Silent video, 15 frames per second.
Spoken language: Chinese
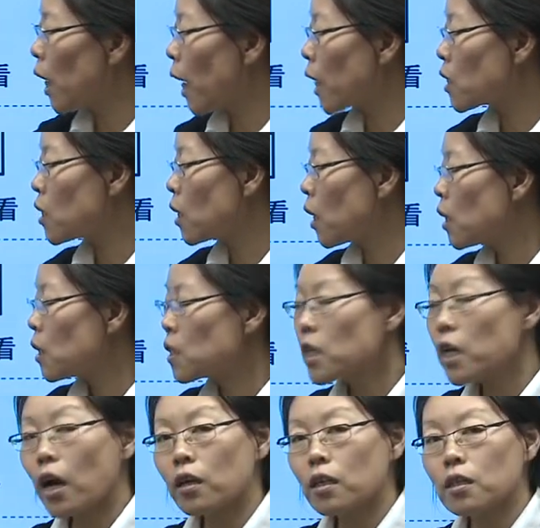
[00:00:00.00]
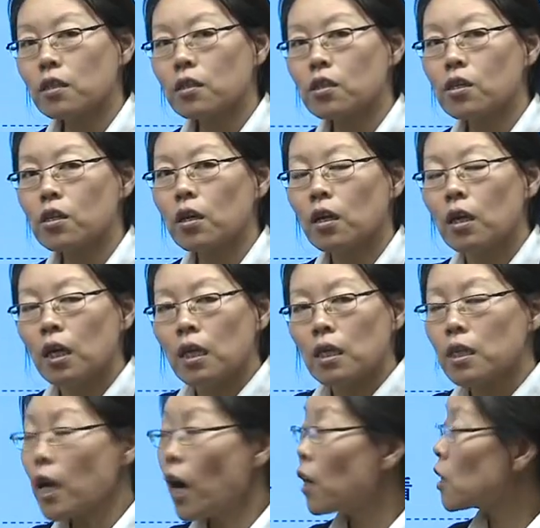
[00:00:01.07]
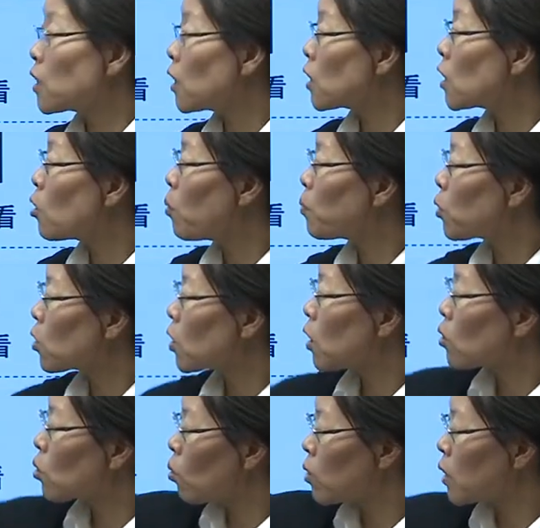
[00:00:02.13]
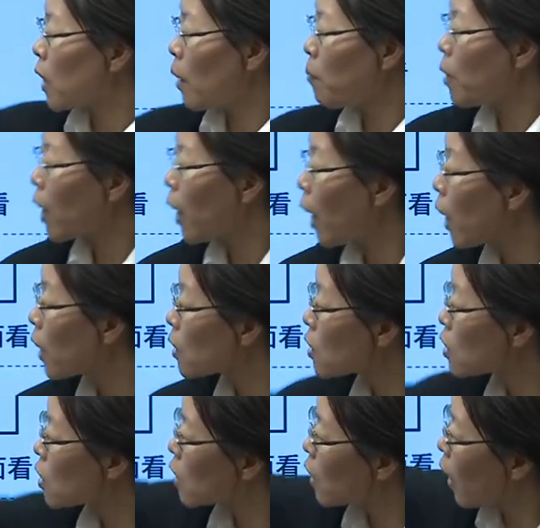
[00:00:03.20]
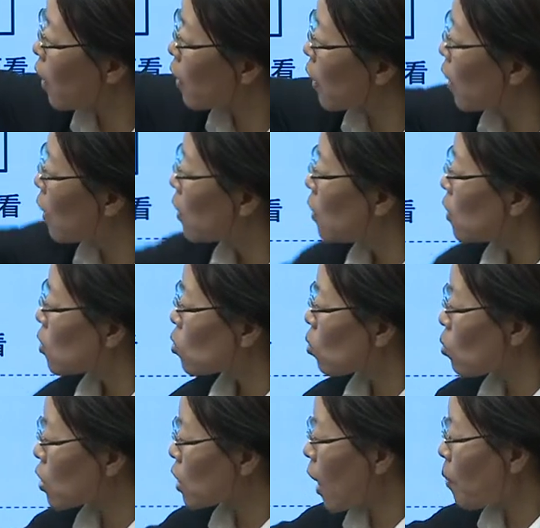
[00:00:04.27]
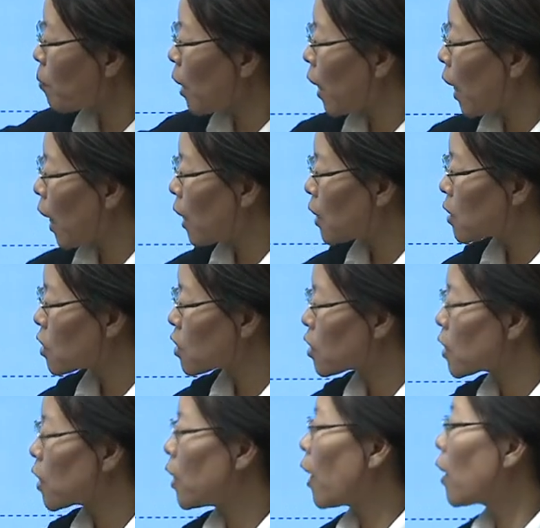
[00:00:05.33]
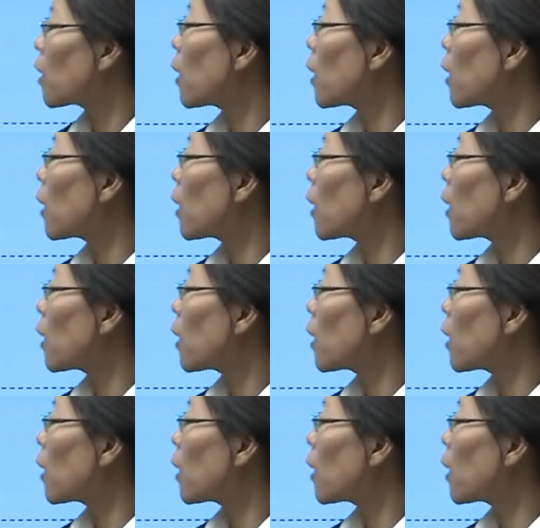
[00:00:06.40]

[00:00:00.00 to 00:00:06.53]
该是这样的形式，这样的形式我们就是从前面看是这样的，从上面看是这样